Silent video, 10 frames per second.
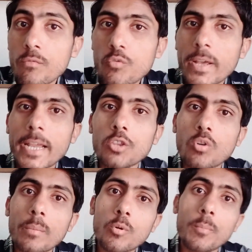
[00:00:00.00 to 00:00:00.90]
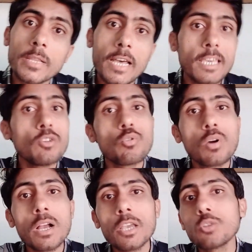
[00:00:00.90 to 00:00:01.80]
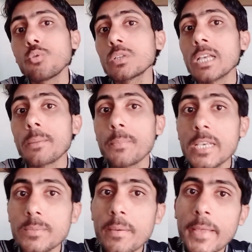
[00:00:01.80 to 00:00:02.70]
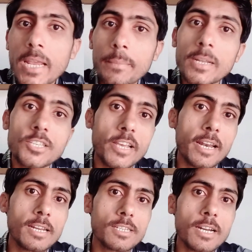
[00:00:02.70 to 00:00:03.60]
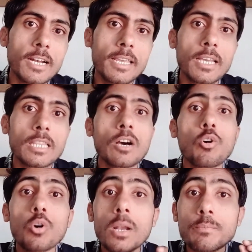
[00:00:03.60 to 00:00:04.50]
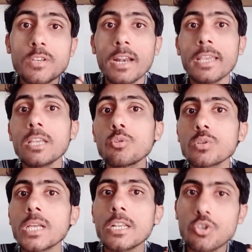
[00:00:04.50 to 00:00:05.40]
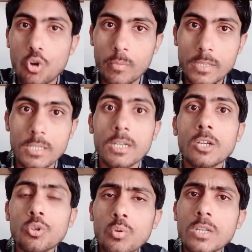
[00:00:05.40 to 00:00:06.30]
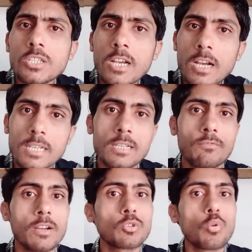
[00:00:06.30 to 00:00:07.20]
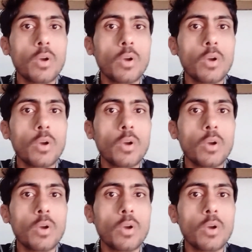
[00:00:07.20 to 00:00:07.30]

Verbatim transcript: व्यूवर हैं तो आपको पता ही होगा कि 2020 में मैंने अपना चैनल स्टार्ट किया था और अब चल रही है 2024 तो अच्छा खासा वक्त हो